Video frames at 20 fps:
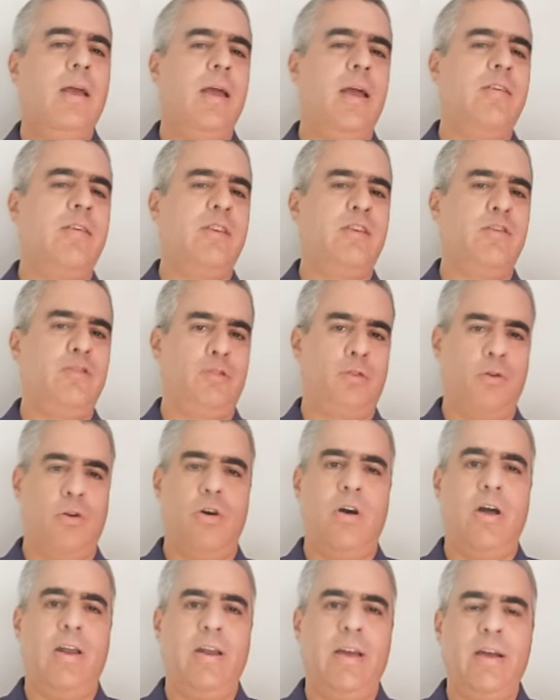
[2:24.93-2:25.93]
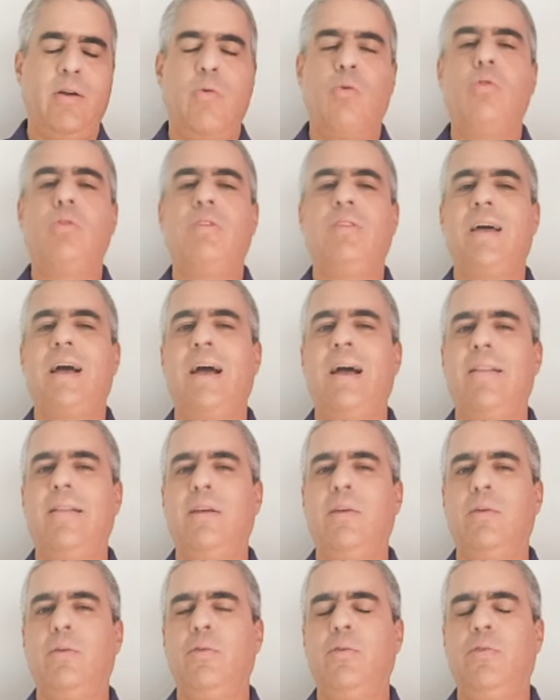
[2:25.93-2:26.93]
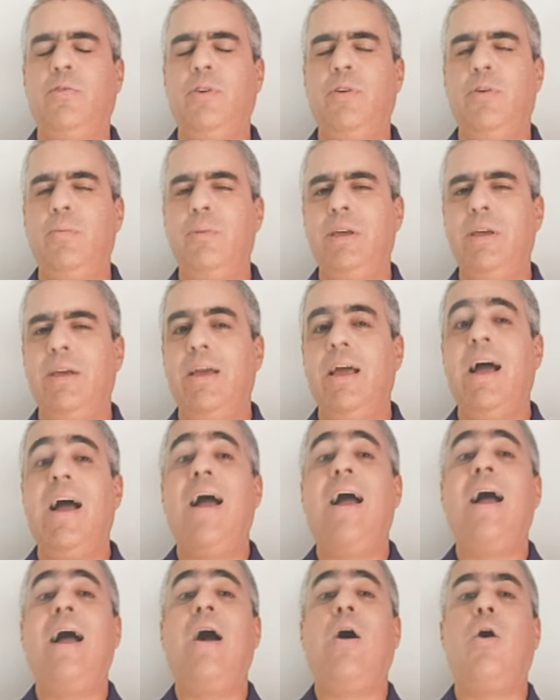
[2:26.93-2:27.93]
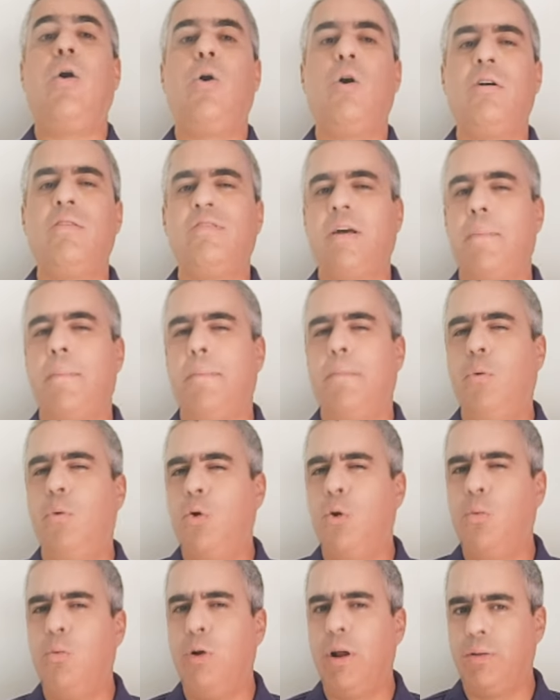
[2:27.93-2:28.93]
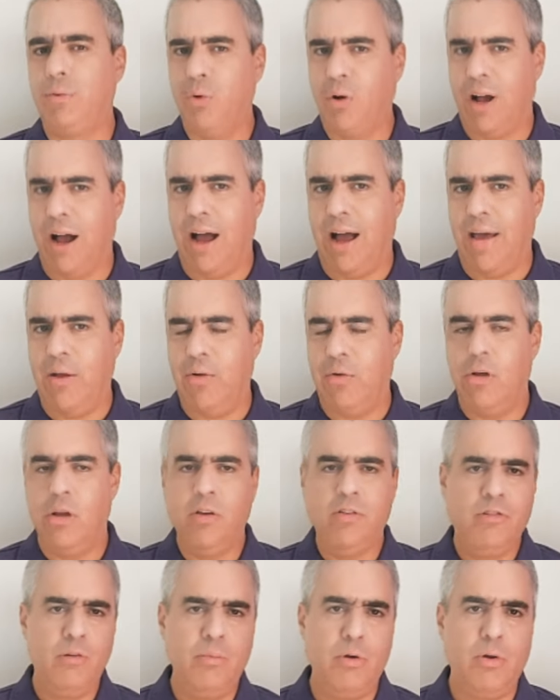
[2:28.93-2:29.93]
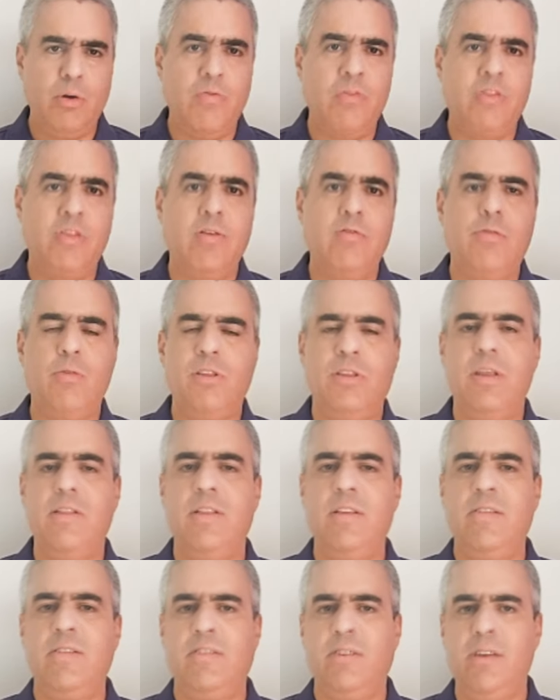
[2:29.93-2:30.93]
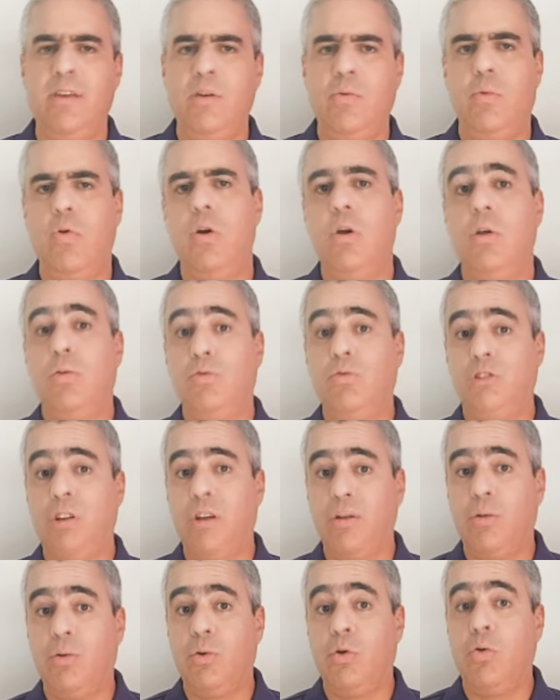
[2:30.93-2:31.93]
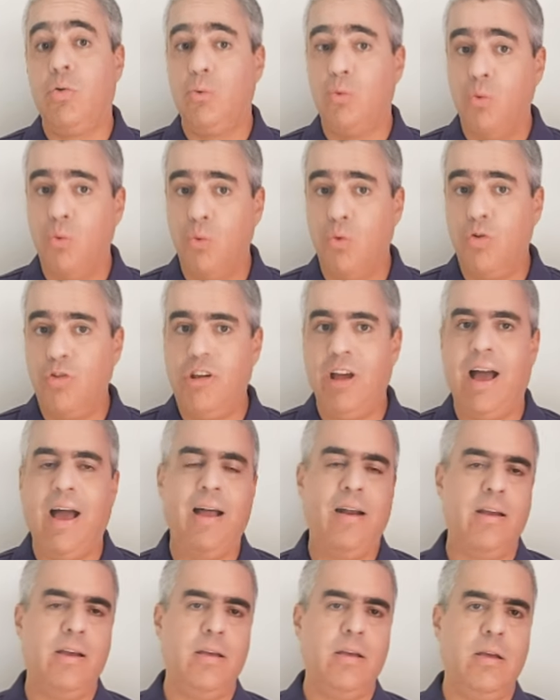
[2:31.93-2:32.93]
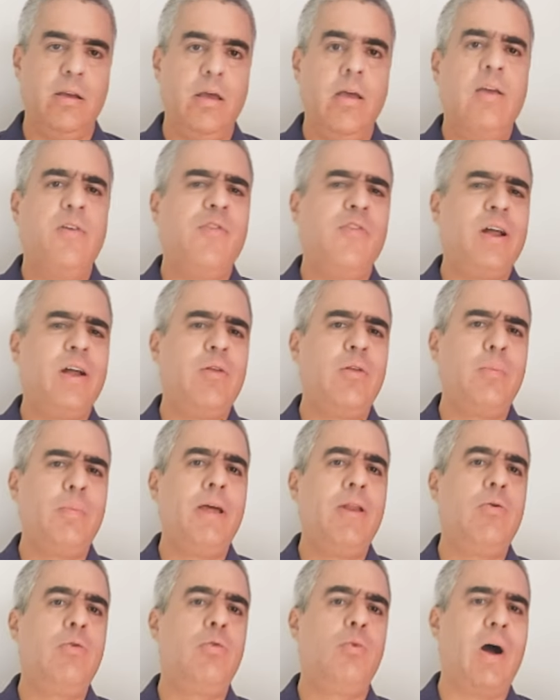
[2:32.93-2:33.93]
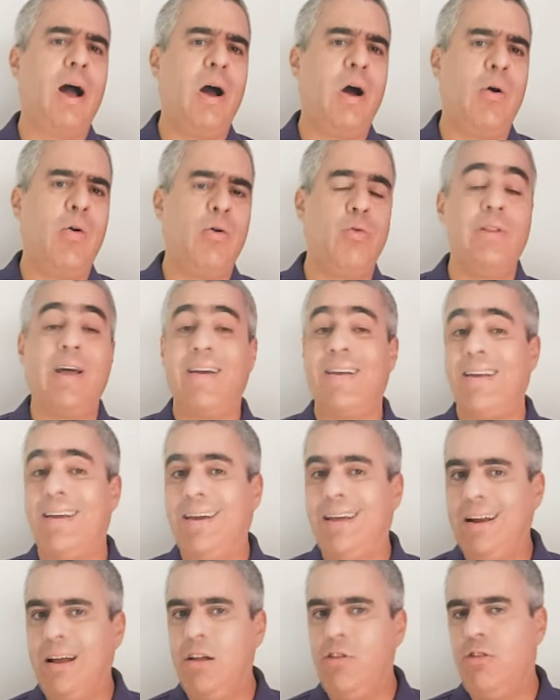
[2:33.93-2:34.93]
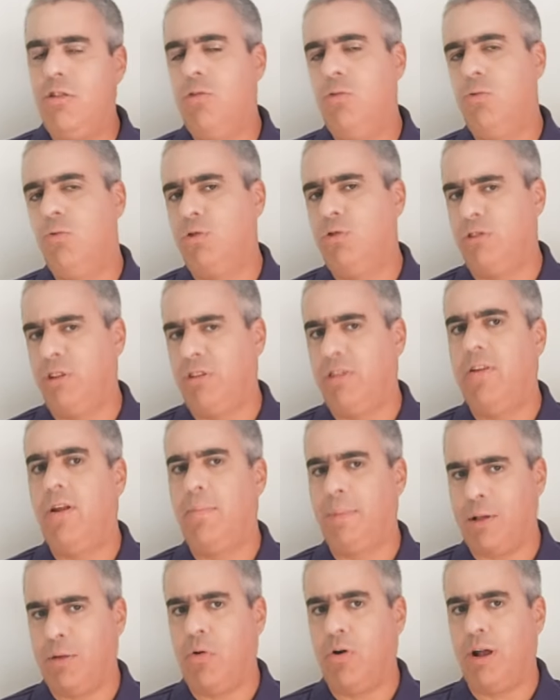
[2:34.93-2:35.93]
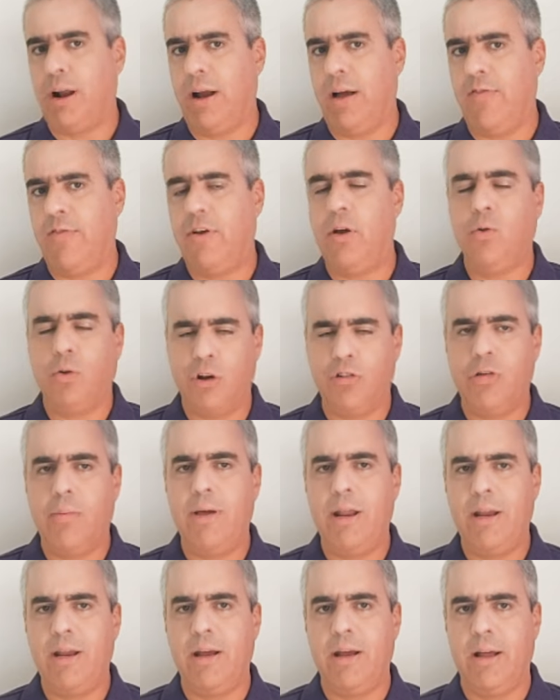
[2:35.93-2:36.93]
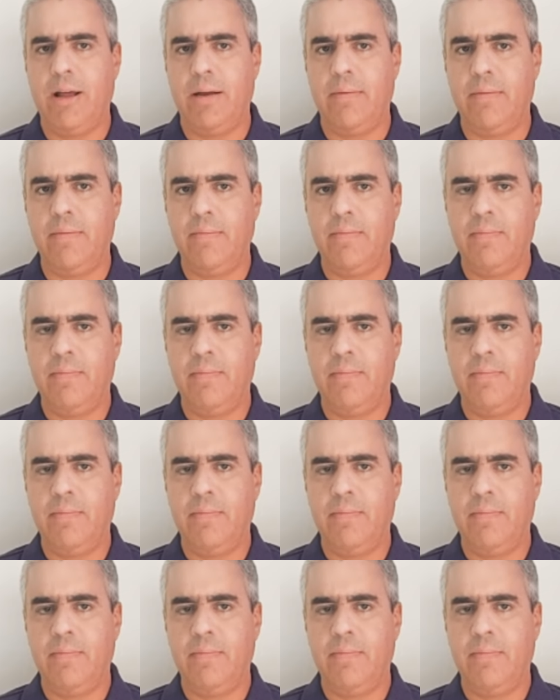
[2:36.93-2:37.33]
Essa história é contada no filme A Rosa Púrpura do Cairo, de 1985, do diretor Woody Allen, e fala do período áureo da grande indústria cinematográfica norte-americana.